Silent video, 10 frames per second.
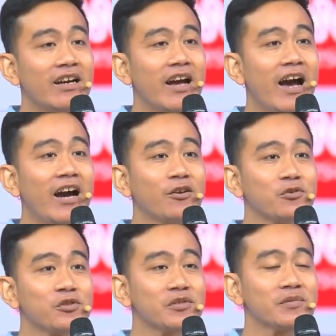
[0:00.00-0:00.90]

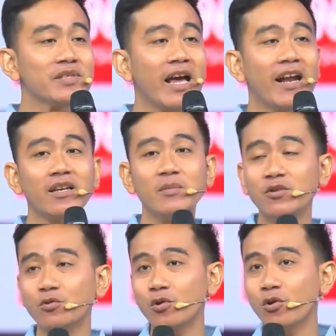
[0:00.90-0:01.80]
harus saling
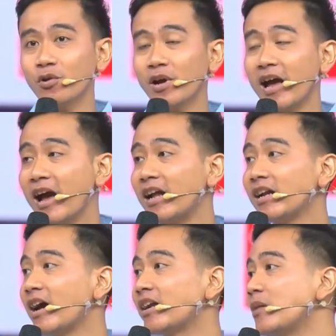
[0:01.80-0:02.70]
mendukung,
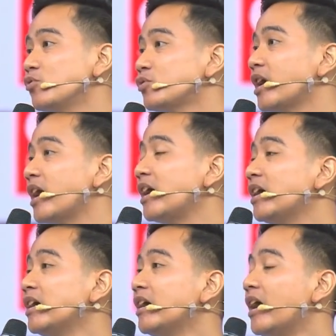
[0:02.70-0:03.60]
anak-anak muda
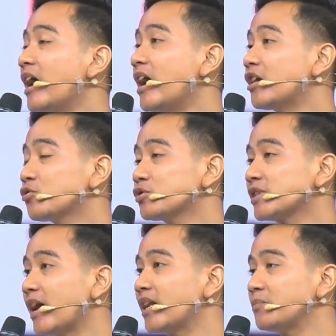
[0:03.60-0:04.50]
harus
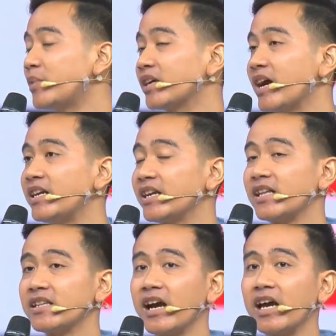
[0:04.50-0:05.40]
saling
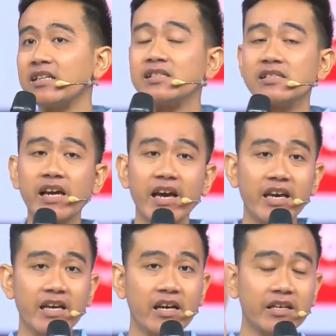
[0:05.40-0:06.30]
bergandengan tangan.
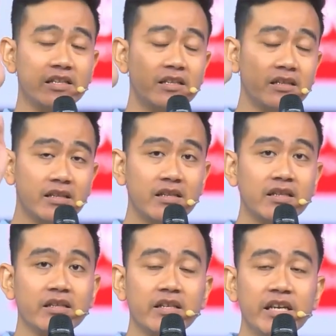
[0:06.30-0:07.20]
Saya yakin
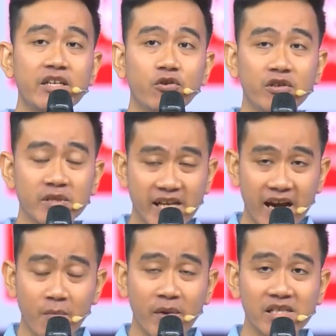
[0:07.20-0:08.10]

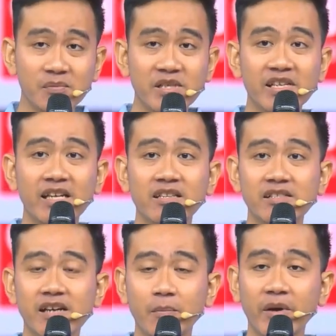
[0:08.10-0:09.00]
Indonesia emas bisa
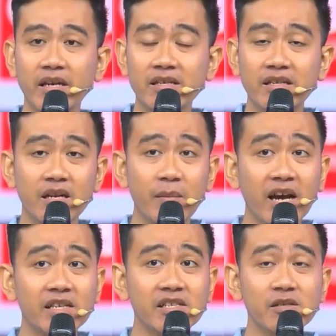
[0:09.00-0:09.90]
tercapai. Terima
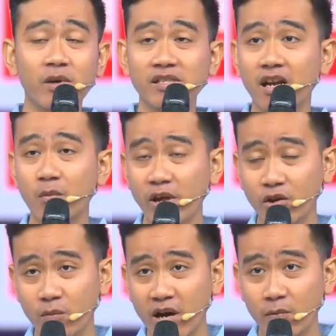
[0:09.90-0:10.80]
kasih.
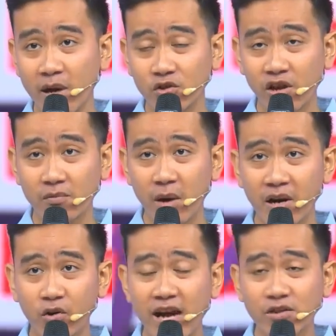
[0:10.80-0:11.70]
Wassalamualaikum warahmatullahi
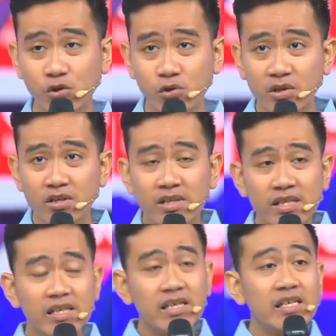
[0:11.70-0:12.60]
wabarakatuh.
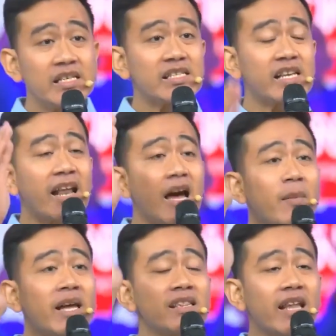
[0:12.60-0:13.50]

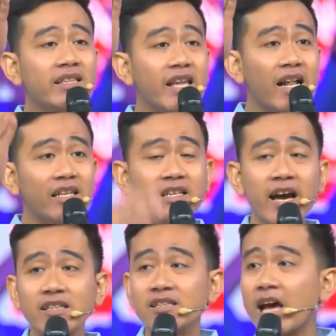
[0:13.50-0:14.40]
Selamat Natal
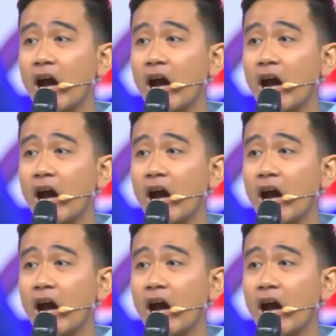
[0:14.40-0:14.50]
dan